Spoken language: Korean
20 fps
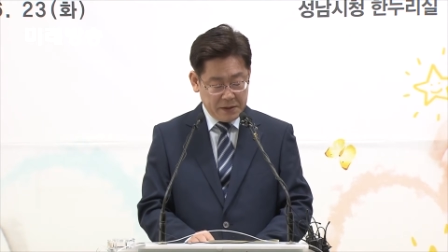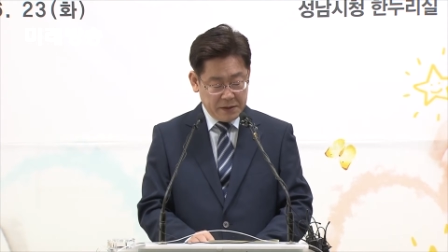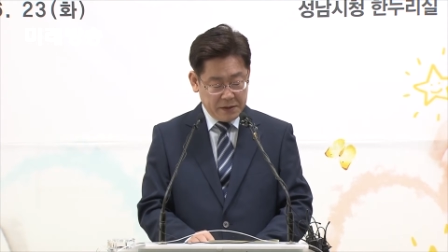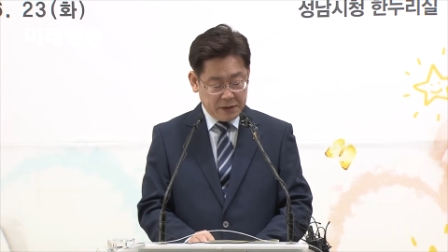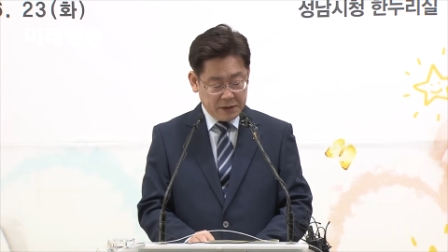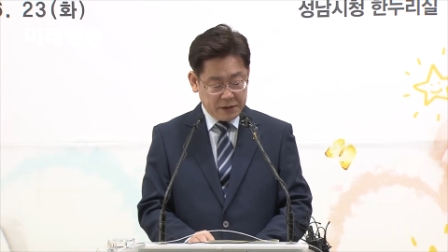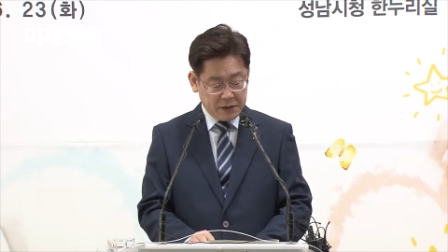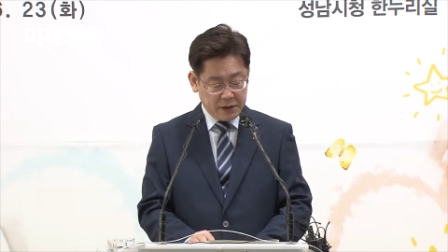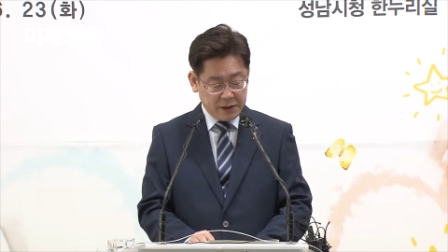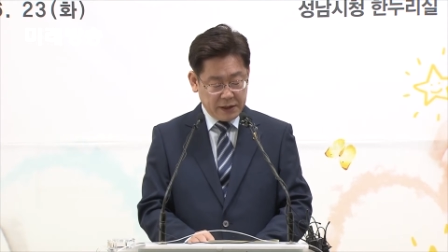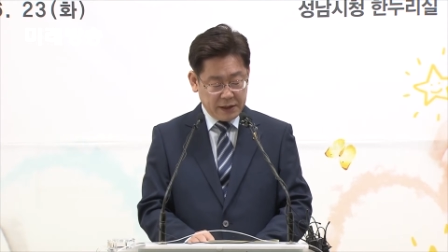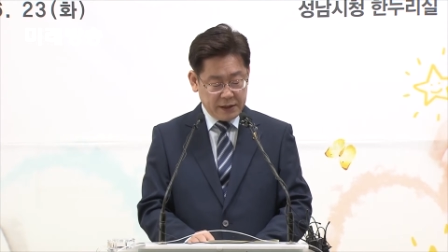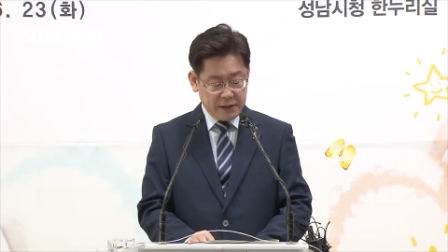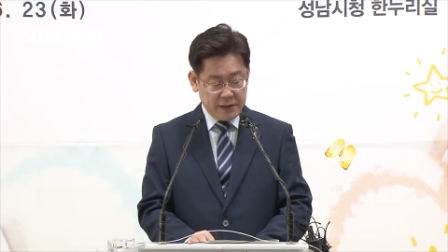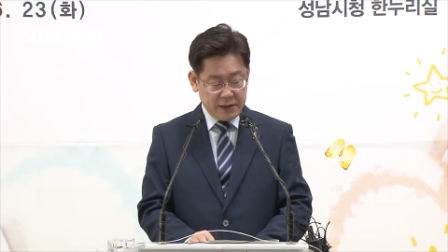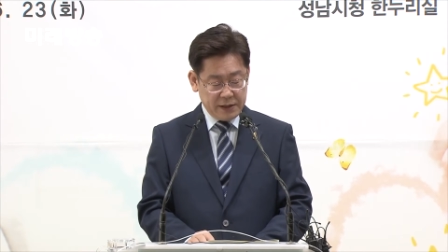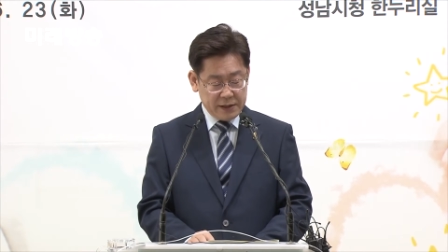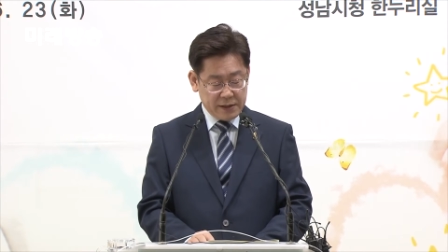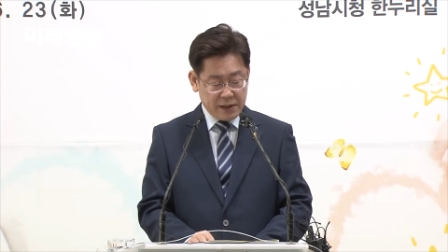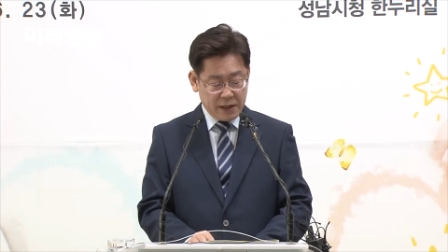
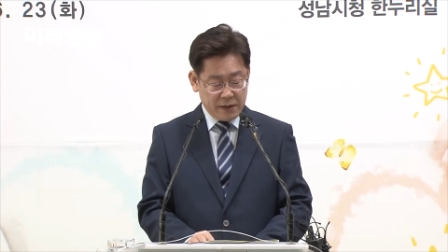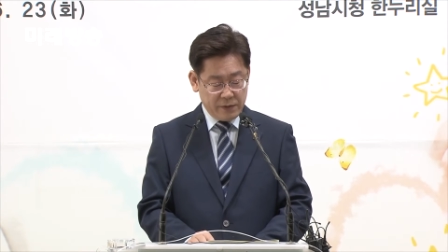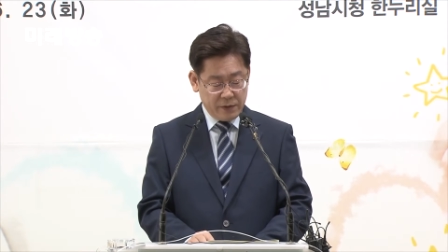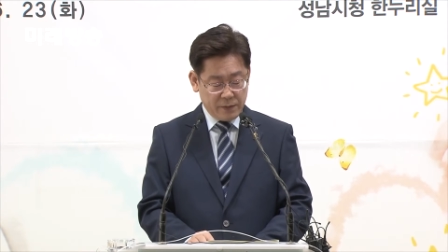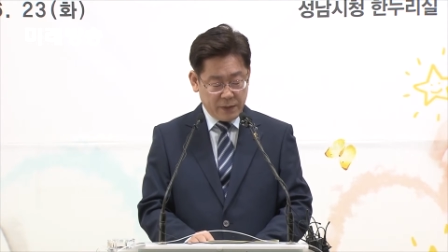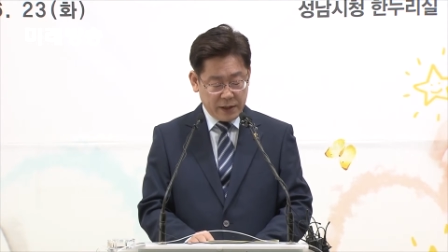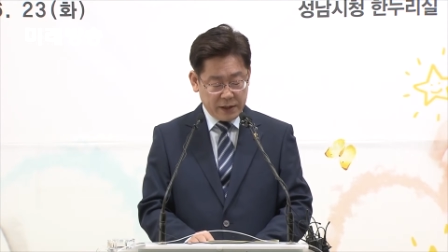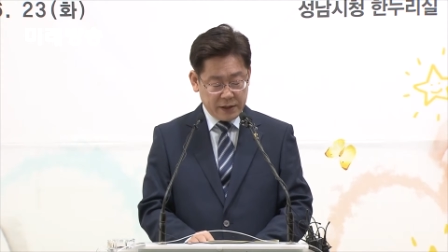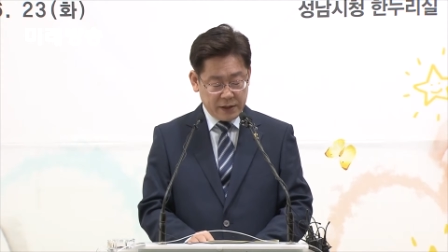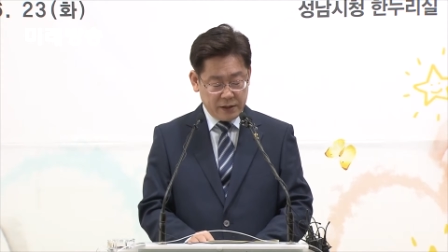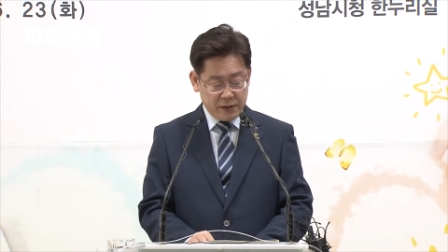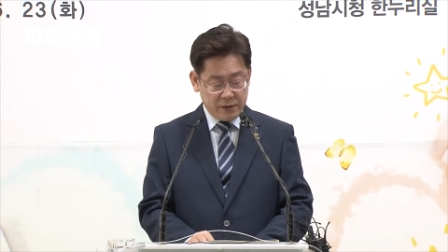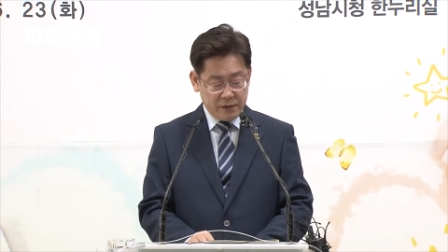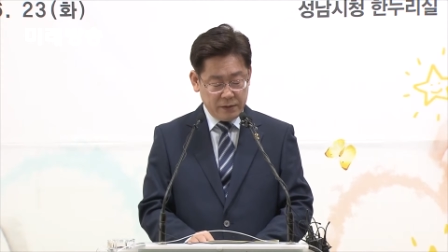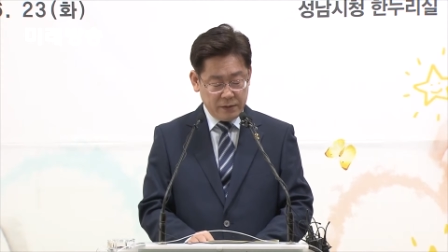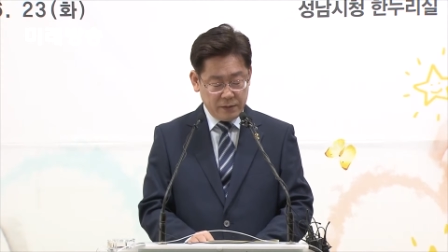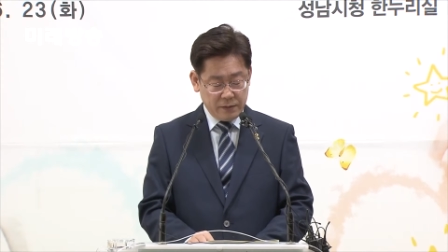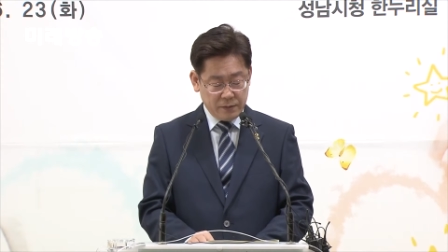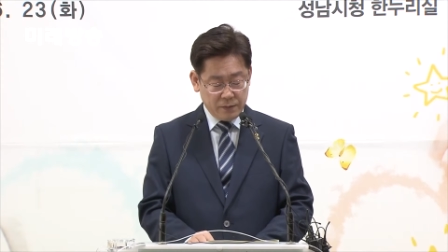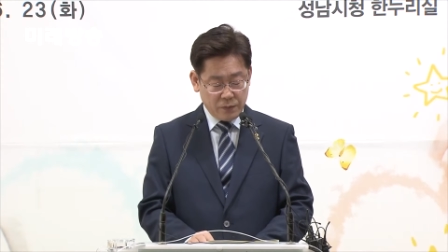어떻게든 이 사업을
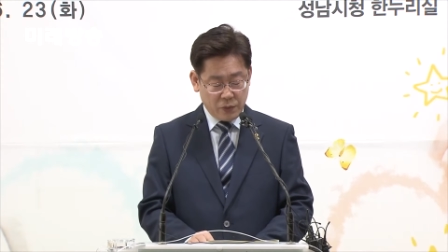막으려는